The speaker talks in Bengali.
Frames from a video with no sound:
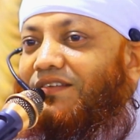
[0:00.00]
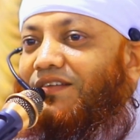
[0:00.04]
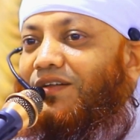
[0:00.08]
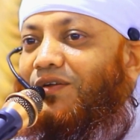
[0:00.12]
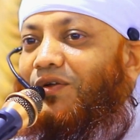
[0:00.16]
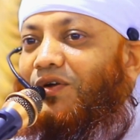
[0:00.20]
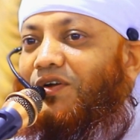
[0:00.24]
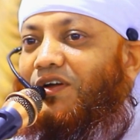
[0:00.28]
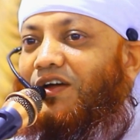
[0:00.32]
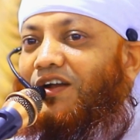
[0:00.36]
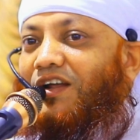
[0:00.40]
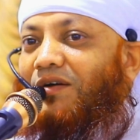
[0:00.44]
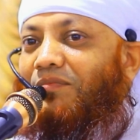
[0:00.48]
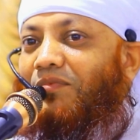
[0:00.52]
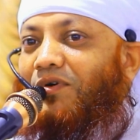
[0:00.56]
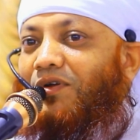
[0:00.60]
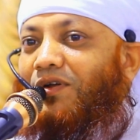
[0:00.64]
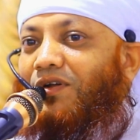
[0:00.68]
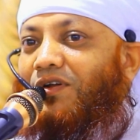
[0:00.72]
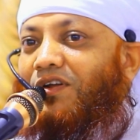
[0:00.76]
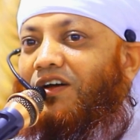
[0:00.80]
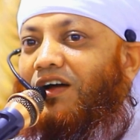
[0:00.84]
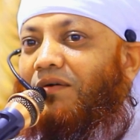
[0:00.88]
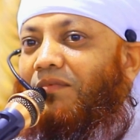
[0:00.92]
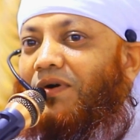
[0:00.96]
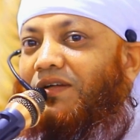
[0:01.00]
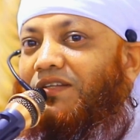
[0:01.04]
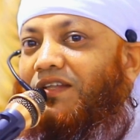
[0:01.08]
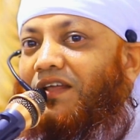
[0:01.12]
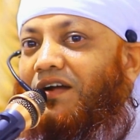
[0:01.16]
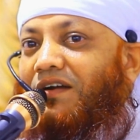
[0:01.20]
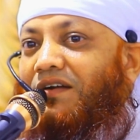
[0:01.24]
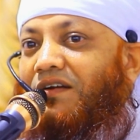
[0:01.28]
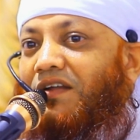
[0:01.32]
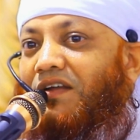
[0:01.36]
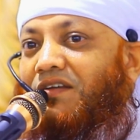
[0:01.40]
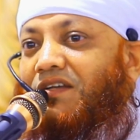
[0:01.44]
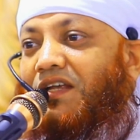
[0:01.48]
তো লোকেরা বলল
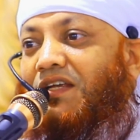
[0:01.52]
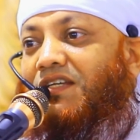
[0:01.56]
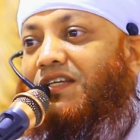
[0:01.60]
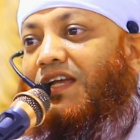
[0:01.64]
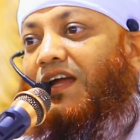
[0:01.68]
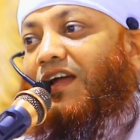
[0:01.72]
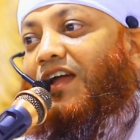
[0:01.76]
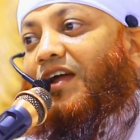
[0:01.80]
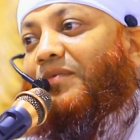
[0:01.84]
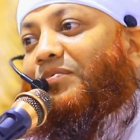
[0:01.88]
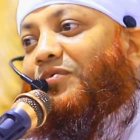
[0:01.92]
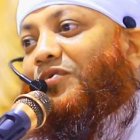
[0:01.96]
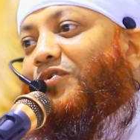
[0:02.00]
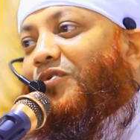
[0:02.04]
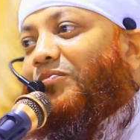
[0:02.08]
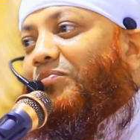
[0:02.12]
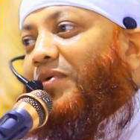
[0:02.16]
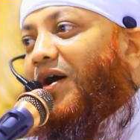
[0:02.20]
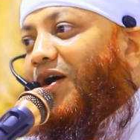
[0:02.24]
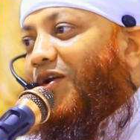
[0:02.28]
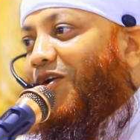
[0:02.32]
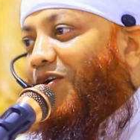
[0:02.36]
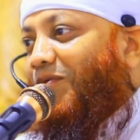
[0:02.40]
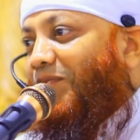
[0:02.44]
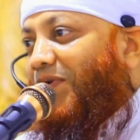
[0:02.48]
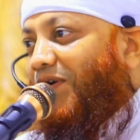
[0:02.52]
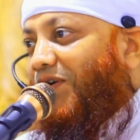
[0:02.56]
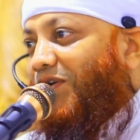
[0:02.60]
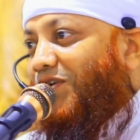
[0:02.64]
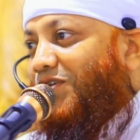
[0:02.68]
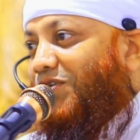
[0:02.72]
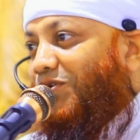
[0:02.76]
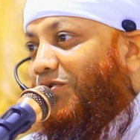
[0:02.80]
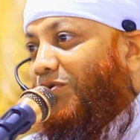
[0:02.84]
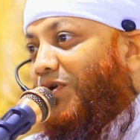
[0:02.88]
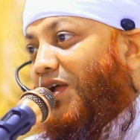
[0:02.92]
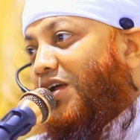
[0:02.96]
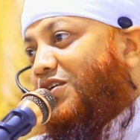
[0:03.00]
আমাদের ডিসি সাহেব খুব ভালো
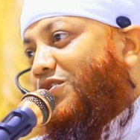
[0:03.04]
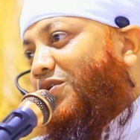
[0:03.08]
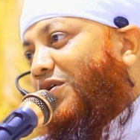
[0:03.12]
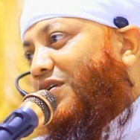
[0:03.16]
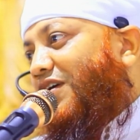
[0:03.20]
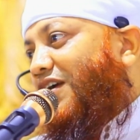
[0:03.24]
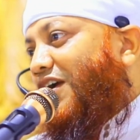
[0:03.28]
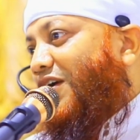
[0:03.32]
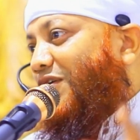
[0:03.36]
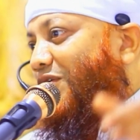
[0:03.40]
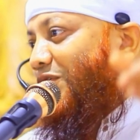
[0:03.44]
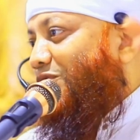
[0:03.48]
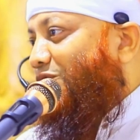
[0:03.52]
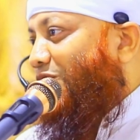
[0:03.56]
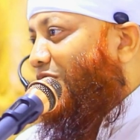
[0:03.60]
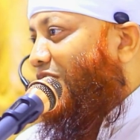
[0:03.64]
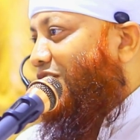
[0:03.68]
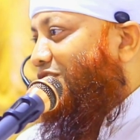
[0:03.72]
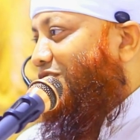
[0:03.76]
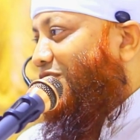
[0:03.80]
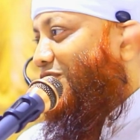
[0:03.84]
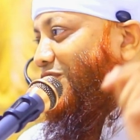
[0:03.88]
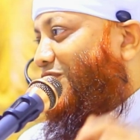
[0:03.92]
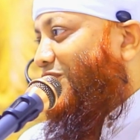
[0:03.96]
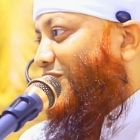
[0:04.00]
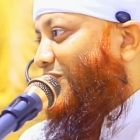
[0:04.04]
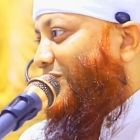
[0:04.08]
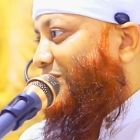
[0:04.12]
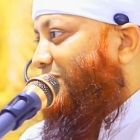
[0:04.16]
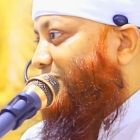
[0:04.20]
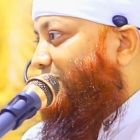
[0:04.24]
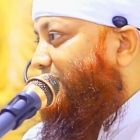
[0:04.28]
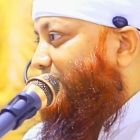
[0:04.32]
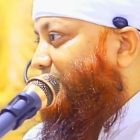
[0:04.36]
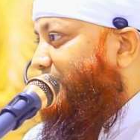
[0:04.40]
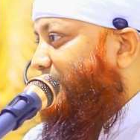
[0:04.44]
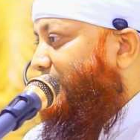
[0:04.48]
মানুষ ওনার সঙ্গে একটু যোগাযোগ করো